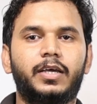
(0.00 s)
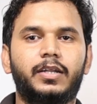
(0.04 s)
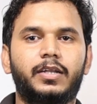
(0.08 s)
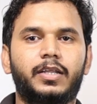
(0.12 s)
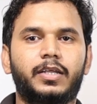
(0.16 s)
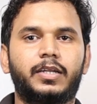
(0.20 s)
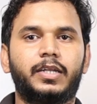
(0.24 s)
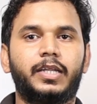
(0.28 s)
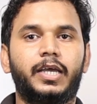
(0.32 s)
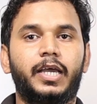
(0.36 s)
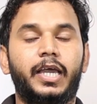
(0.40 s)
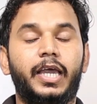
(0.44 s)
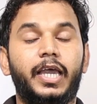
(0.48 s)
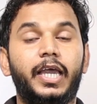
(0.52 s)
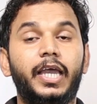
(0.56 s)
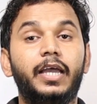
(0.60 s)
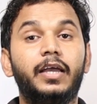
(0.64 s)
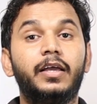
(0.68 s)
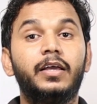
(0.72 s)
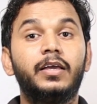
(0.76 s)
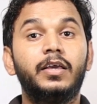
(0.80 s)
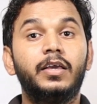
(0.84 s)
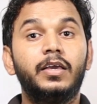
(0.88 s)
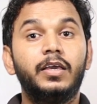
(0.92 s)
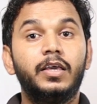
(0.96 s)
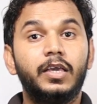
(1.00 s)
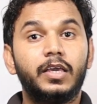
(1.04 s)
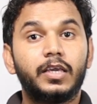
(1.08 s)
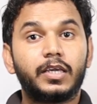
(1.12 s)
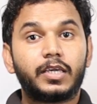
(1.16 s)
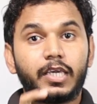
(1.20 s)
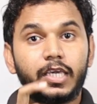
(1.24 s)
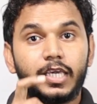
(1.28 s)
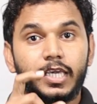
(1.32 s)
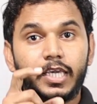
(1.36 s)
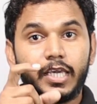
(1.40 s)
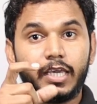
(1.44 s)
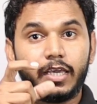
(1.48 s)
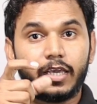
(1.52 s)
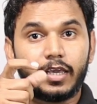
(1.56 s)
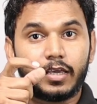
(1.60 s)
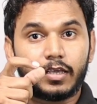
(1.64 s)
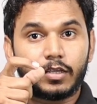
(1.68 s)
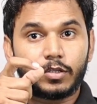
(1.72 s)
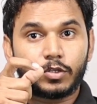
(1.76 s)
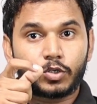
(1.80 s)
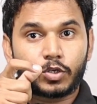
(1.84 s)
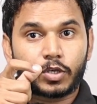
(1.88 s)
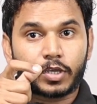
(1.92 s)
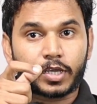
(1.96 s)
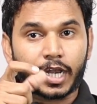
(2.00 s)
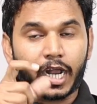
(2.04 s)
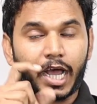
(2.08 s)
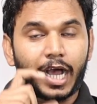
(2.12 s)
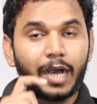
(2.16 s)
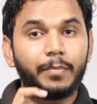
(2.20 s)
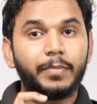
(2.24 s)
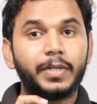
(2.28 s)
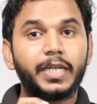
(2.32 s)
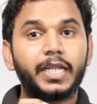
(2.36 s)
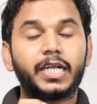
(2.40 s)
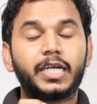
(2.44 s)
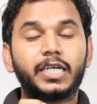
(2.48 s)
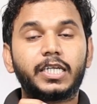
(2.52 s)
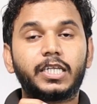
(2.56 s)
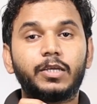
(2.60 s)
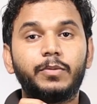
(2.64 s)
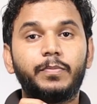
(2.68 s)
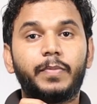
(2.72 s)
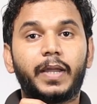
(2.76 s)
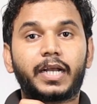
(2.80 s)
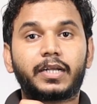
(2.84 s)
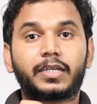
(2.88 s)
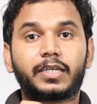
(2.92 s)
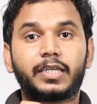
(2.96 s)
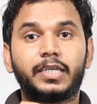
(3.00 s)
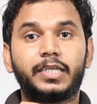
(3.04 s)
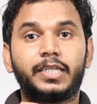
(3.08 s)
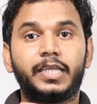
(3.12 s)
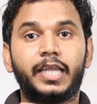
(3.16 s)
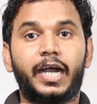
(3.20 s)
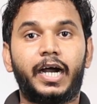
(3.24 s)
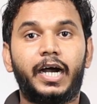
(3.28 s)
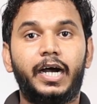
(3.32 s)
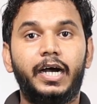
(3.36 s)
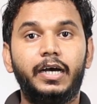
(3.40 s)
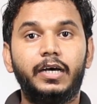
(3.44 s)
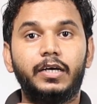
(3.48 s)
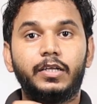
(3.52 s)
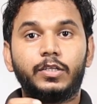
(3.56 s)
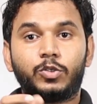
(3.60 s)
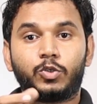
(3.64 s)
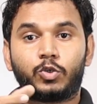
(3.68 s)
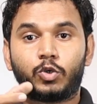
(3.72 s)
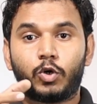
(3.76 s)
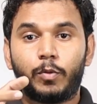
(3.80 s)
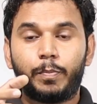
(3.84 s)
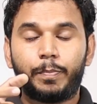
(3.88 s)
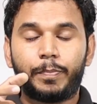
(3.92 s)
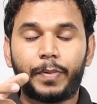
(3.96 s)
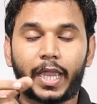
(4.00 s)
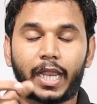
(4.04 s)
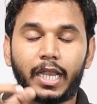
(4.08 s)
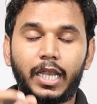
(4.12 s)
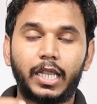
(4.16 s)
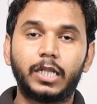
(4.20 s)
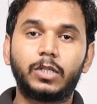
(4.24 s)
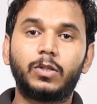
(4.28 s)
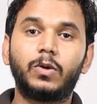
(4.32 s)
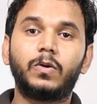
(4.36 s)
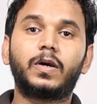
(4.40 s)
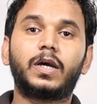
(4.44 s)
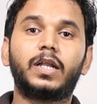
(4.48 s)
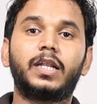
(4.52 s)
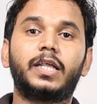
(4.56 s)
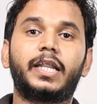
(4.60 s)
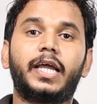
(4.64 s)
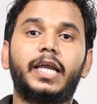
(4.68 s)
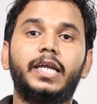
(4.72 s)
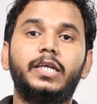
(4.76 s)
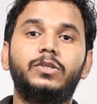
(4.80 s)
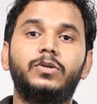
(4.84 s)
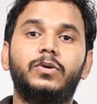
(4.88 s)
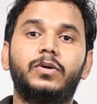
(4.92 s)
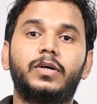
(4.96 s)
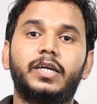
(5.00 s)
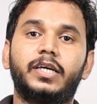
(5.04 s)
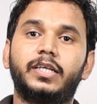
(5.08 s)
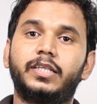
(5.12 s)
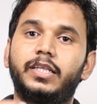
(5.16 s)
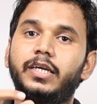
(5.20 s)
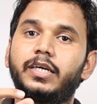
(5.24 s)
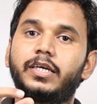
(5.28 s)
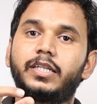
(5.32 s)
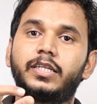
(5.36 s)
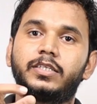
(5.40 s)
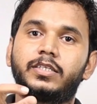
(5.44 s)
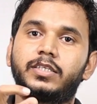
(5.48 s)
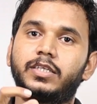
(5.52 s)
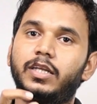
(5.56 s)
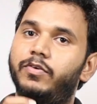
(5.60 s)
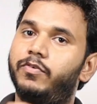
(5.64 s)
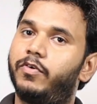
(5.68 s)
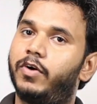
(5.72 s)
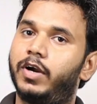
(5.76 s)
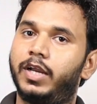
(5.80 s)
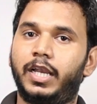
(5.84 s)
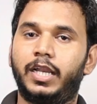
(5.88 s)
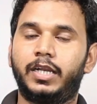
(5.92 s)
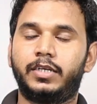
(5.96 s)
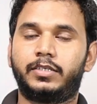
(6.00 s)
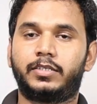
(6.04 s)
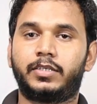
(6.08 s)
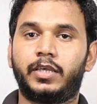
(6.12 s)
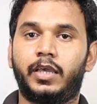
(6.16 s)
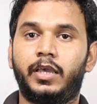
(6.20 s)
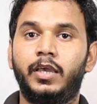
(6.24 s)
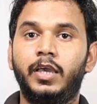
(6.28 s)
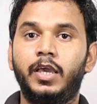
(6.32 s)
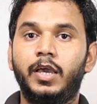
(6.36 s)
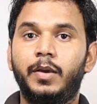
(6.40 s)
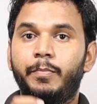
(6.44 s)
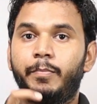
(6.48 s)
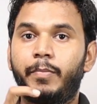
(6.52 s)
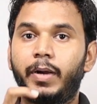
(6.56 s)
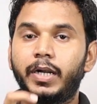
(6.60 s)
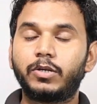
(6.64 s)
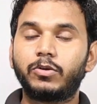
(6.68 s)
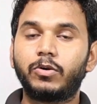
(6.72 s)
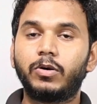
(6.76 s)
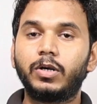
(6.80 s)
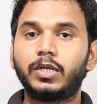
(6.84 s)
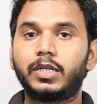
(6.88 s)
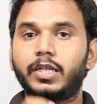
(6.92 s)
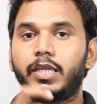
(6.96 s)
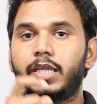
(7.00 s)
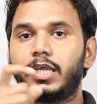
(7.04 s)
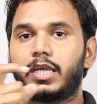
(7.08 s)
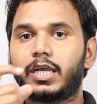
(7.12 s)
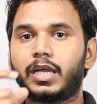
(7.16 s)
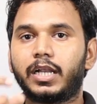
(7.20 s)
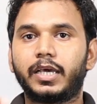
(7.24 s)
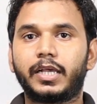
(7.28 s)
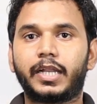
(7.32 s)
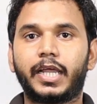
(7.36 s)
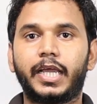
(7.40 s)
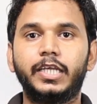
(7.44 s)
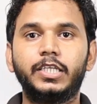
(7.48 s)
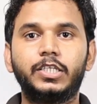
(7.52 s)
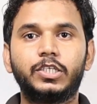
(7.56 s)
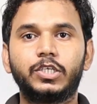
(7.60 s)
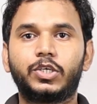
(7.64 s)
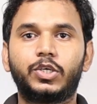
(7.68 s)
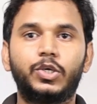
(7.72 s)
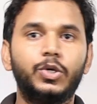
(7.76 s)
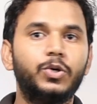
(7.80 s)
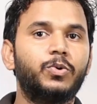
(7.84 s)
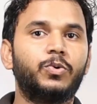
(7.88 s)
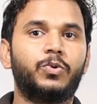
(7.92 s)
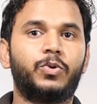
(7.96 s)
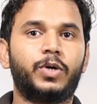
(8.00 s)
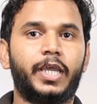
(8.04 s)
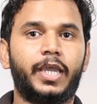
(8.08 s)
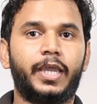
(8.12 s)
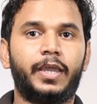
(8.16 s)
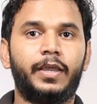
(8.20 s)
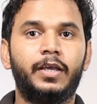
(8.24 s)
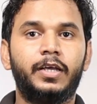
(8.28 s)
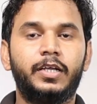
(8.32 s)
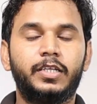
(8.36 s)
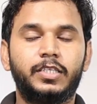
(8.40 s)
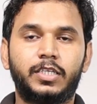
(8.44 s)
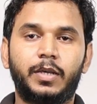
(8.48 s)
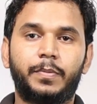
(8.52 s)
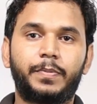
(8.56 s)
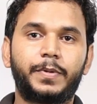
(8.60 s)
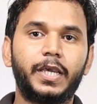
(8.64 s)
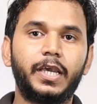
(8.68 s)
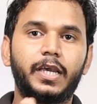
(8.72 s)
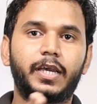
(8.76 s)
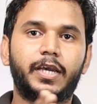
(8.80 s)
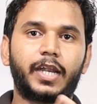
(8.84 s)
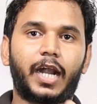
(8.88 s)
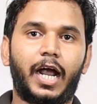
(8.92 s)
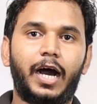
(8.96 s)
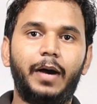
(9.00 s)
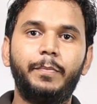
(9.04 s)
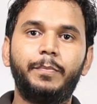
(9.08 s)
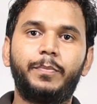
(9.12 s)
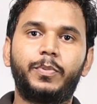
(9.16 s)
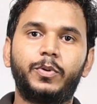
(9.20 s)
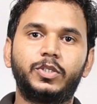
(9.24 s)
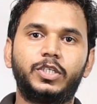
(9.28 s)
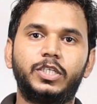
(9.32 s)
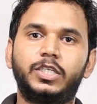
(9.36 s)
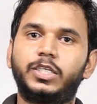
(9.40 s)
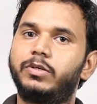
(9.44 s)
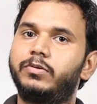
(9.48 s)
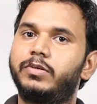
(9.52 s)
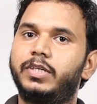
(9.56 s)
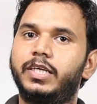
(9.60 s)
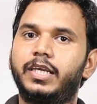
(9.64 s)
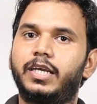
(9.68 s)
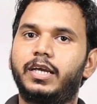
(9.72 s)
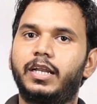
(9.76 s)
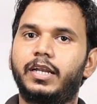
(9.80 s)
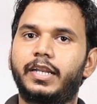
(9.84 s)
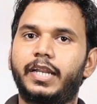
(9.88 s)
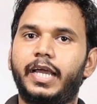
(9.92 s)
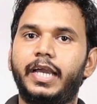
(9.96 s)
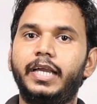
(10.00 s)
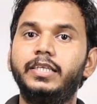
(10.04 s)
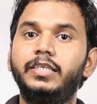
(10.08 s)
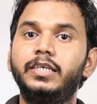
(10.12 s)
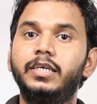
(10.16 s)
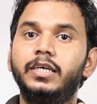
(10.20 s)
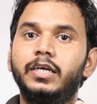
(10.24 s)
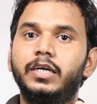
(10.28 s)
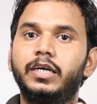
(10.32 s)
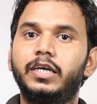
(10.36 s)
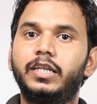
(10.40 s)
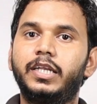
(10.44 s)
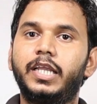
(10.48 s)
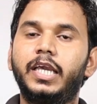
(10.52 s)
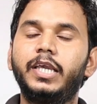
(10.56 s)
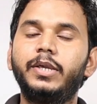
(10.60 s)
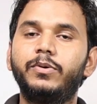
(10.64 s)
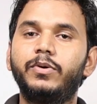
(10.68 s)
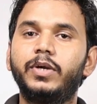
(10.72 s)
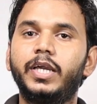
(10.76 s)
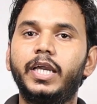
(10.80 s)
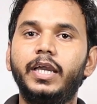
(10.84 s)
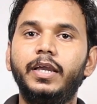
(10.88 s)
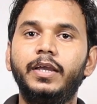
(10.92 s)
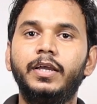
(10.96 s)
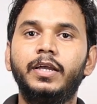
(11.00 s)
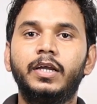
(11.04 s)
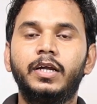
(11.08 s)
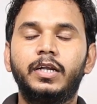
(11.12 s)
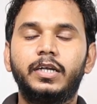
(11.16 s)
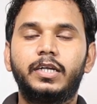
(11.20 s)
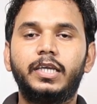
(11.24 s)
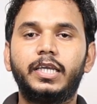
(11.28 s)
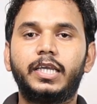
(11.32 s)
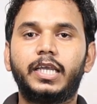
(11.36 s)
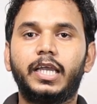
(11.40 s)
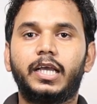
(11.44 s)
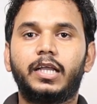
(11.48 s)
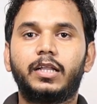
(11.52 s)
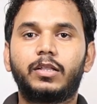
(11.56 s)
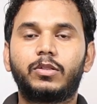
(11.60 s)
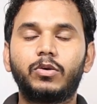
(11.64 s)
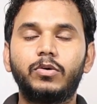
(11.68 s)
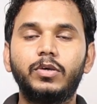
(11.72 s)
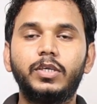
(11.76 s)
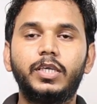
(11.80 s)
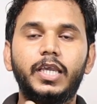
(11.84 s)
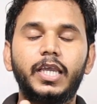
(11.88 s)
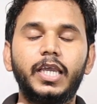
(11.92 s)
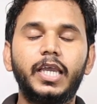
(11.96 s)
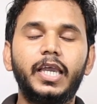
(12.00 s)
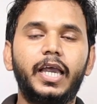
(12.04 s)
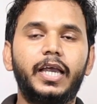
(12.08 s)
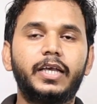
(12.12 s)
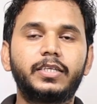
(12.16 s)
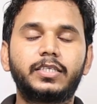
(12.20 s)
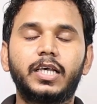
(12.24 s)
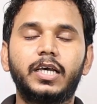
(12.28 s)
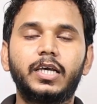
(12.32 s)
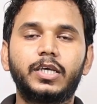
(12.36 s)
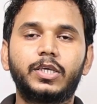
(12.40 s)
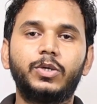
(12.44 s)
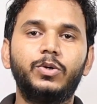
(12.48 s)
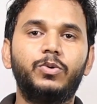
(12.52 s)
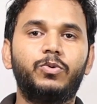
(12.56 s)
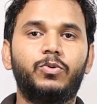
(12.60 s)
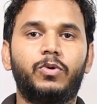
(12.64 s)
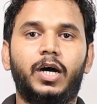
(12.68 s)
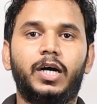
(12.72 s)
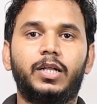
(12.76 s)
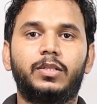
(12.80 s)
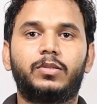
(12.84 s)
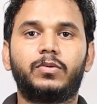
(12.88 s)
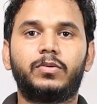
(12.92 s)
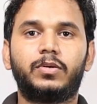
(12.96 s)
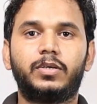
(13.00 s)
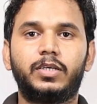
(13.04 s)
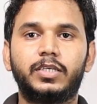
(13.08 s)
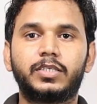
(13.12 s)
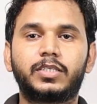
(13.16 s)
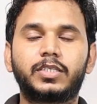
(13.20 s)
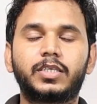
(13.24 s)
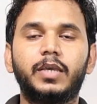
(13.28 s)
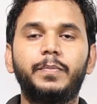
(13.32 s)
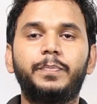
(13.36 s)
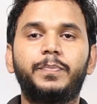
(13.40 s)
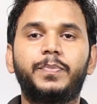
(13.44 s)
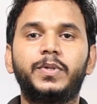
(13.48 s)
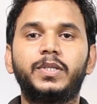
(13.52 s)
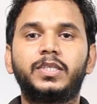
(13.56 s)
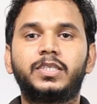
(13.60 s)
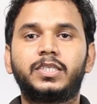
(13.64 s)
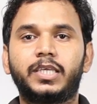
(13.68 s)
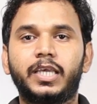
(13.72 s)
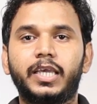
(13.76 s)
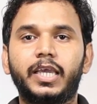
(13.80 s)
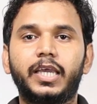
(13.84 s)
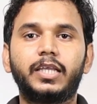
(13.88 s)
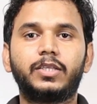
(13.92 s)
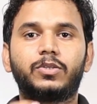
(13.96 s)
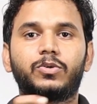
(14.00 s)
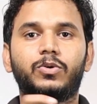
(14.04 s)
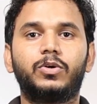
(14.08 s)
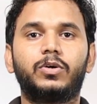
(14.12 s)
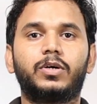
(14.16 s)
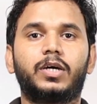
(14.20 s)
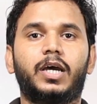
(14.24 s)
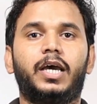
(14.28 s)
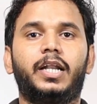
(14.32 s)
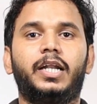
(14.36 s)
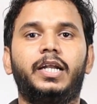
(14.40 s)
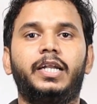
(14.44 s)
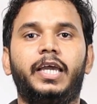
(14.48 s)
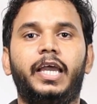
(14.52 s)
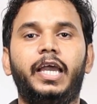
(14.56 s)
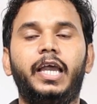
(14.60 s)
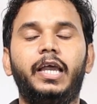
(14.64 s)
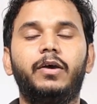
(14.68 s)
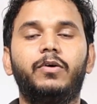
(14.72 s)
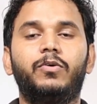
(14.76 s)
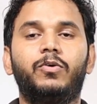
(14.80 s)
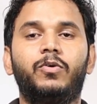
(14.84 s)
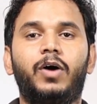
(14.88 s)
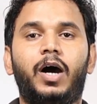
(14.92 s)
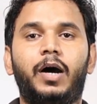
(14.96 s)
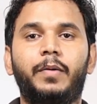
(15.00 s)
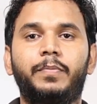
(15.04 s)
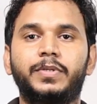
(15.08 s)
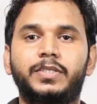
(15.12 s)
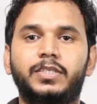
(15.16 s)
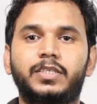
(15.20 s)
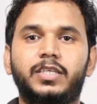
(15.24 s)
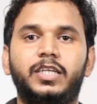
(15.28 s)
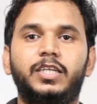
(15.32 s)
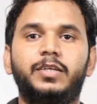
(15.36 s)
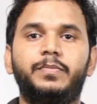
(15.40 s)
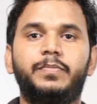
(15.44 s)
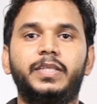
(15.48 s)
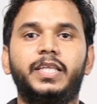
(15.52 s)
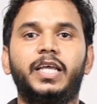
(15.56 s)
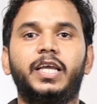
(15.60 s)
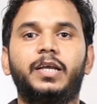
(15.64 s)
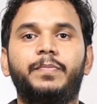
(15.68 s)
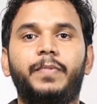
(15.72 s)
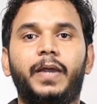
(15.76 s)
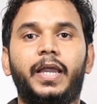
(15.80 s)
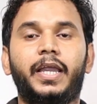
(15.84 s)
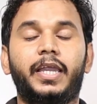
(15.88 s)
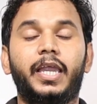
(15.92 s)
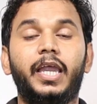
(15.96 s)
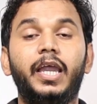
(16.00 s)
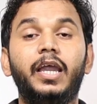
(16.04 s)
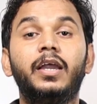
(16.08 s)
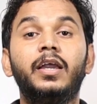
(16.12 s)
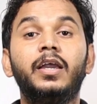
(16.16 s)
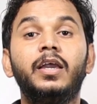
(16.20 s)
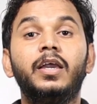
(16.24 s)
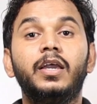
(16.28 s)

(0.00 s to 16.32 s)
ध्यान रखना है कि ग्राम नेगेटिव बैक्टीरिया जो पहले तो कलराइज हो गए थे क्रिस्टल वॉयलेट से बट वो डी कलराइज क्यों हुए जबकि ग्राम पॉजिटिव डी कलराइज नहीं हुए ठीक है तो ये ऐसा क्यों हुआ तो इसके पीछे जो कारण है वो आप स्क्रीन पे देख पाएंगे